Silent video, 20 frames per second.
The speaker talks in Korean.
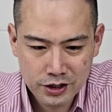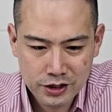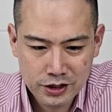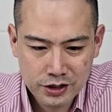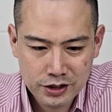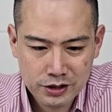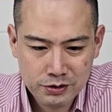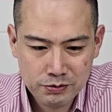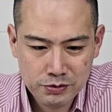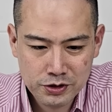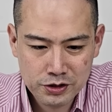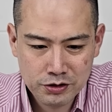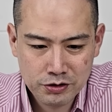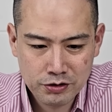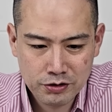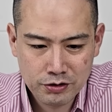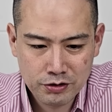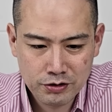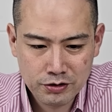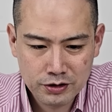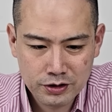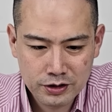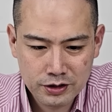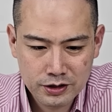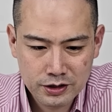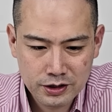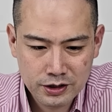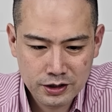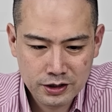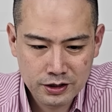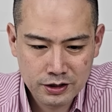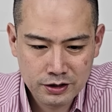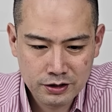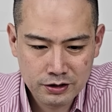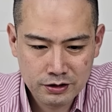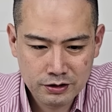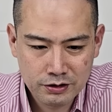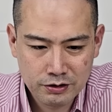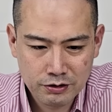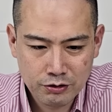심지어
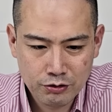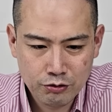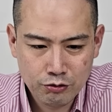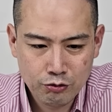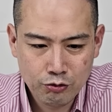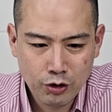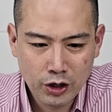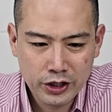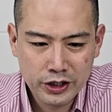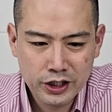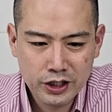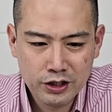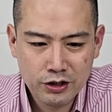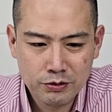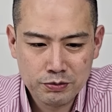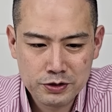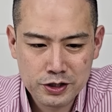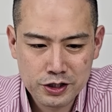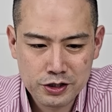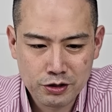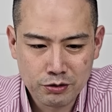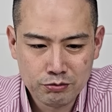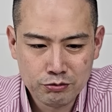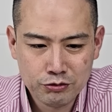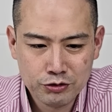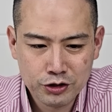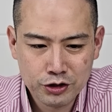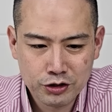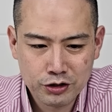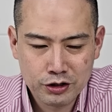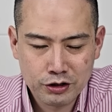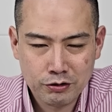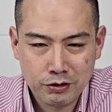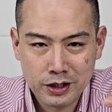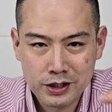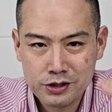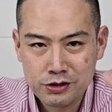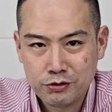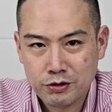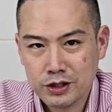그 웨딩 업체 전문이었던
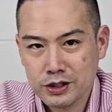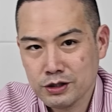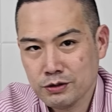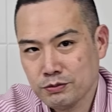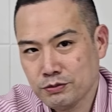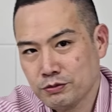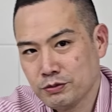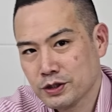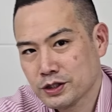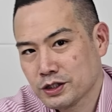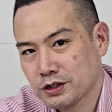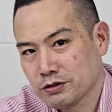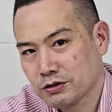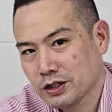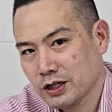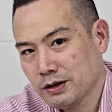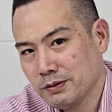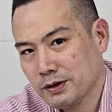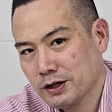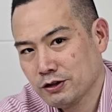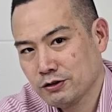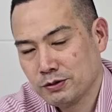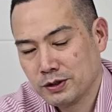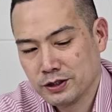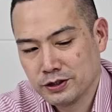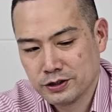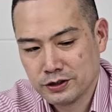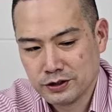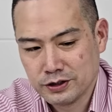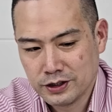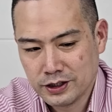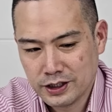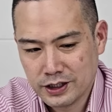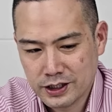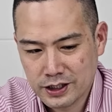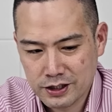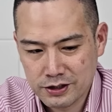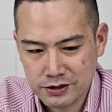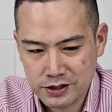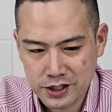완전 화장품 회사로 탈바꿈 하는
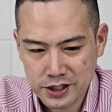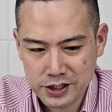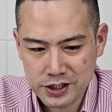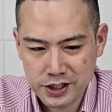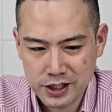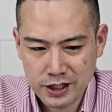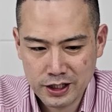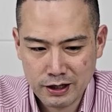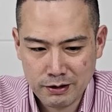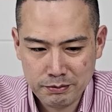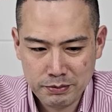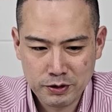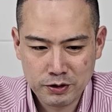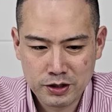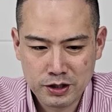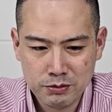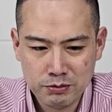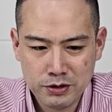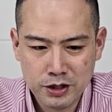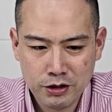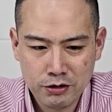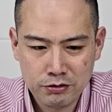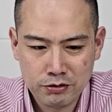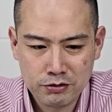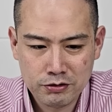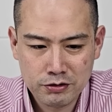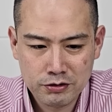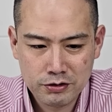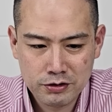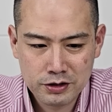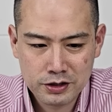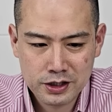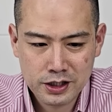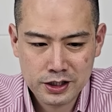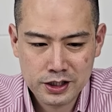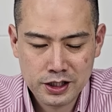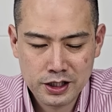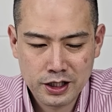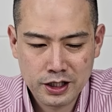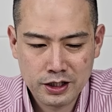그 최시라 남편 김태욱
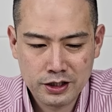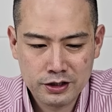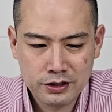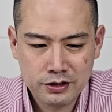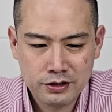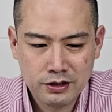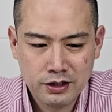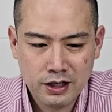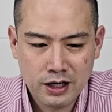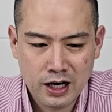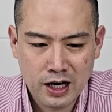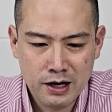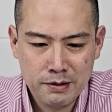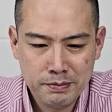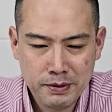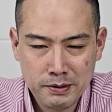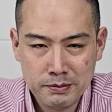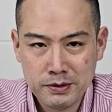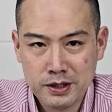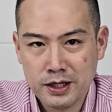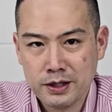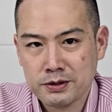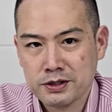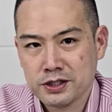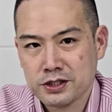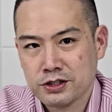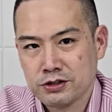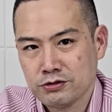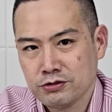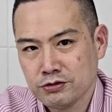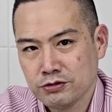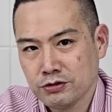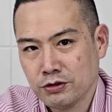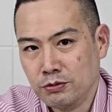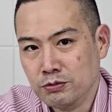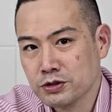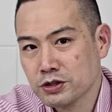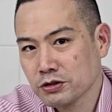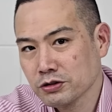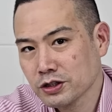사장이 하는 아이패밀리 SC도
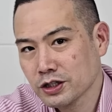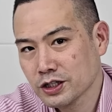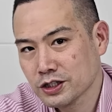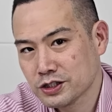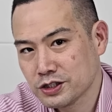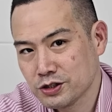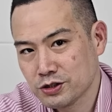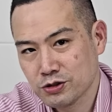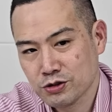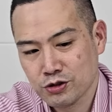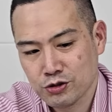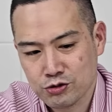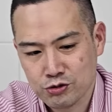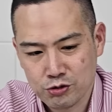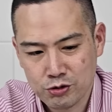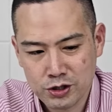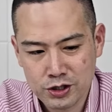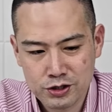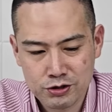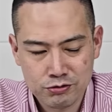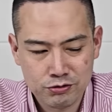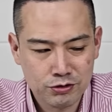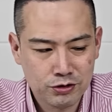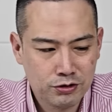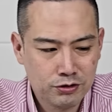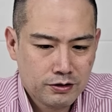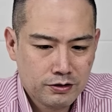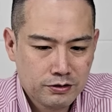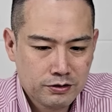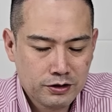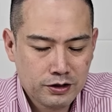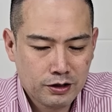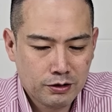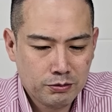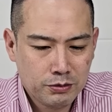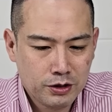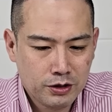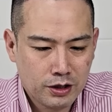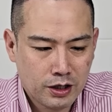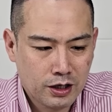엄청나게 실적이 좋아지고요.
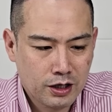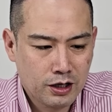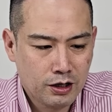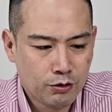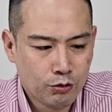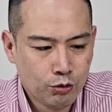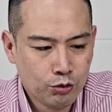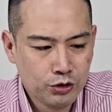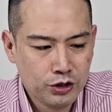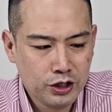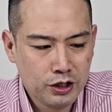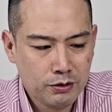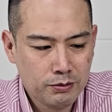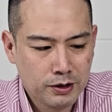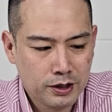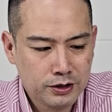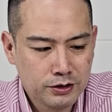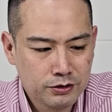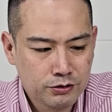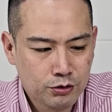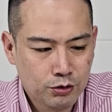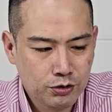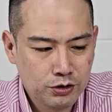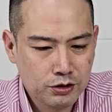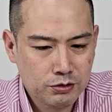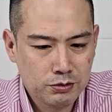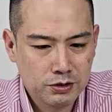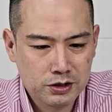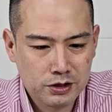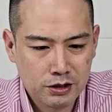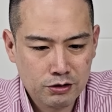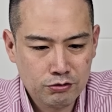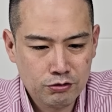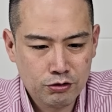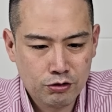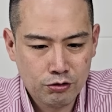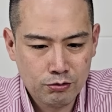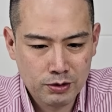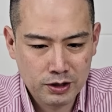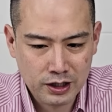그다음에 아까 ODM 하는 코스맥스
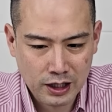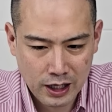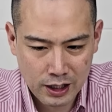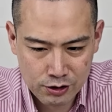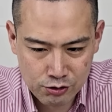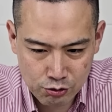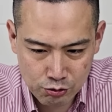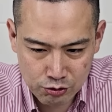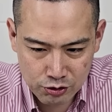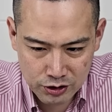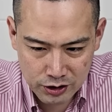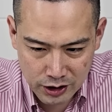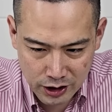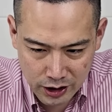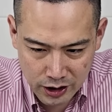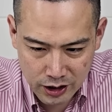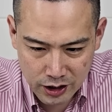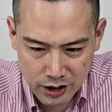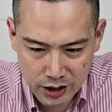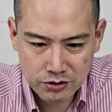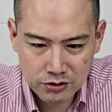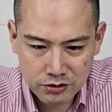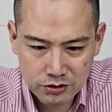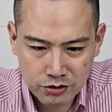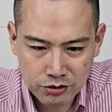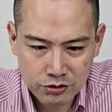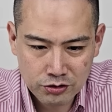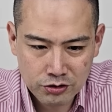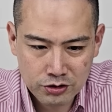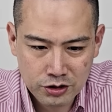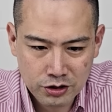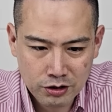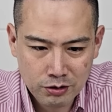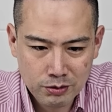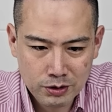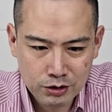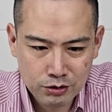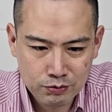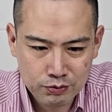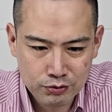한국콜마 다 좋은데 저는
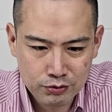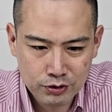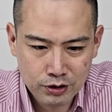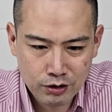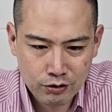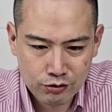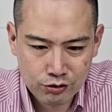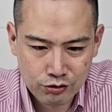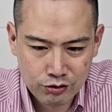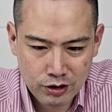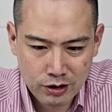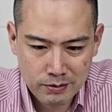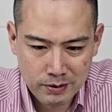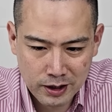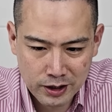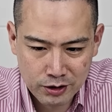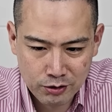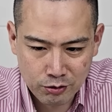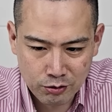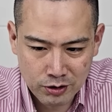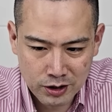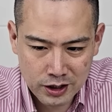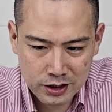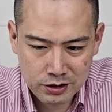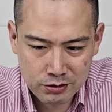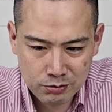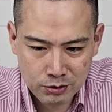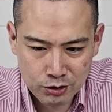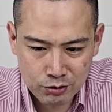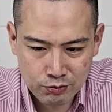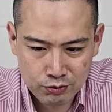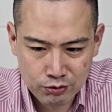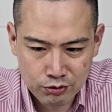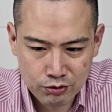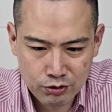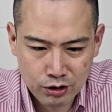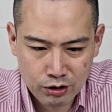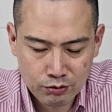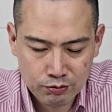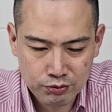그럼에도 불구하고 주가 많이 올랐음에도
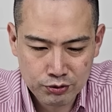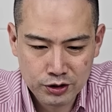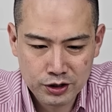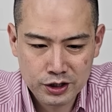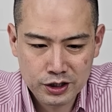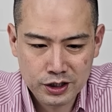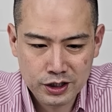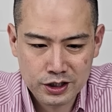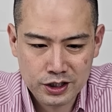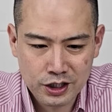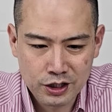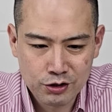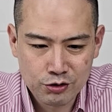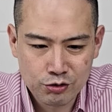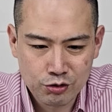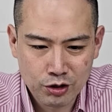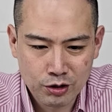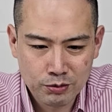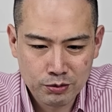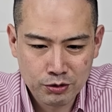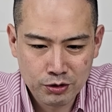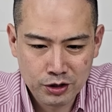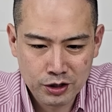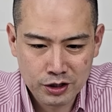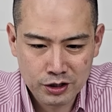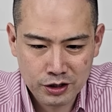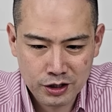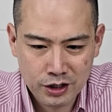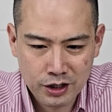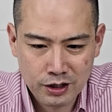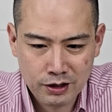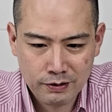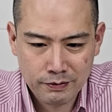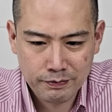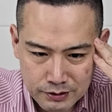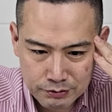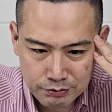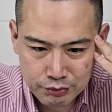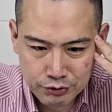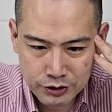불구하고 VT가 제일 좋아 보이는 게
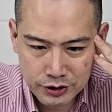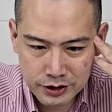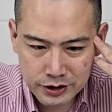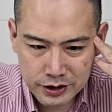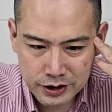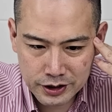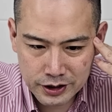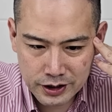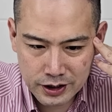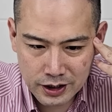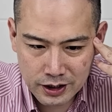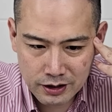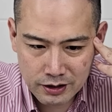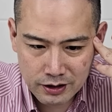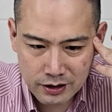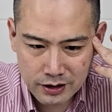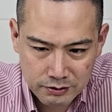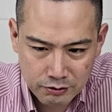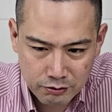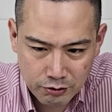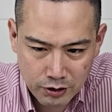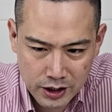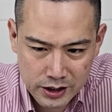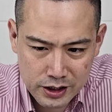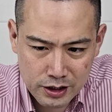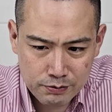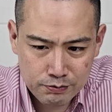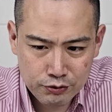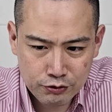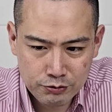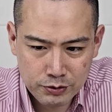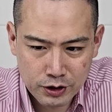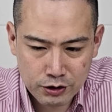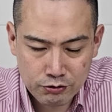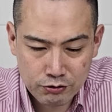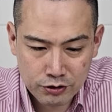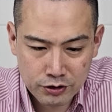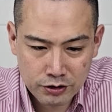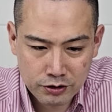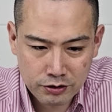VT가 화장품이
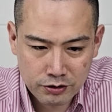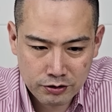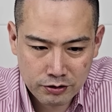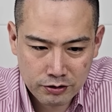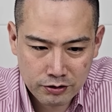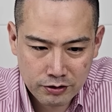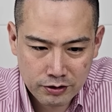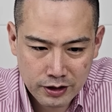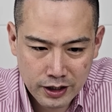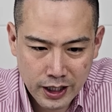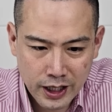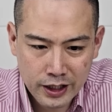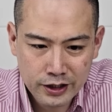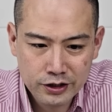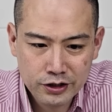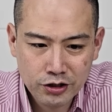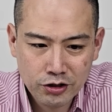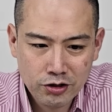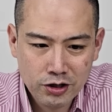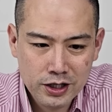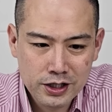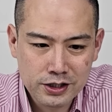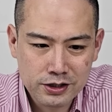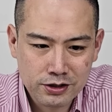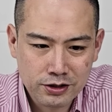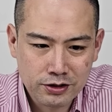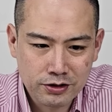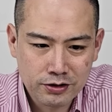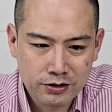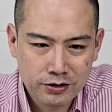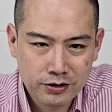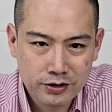있고요. 엔터가 있어요.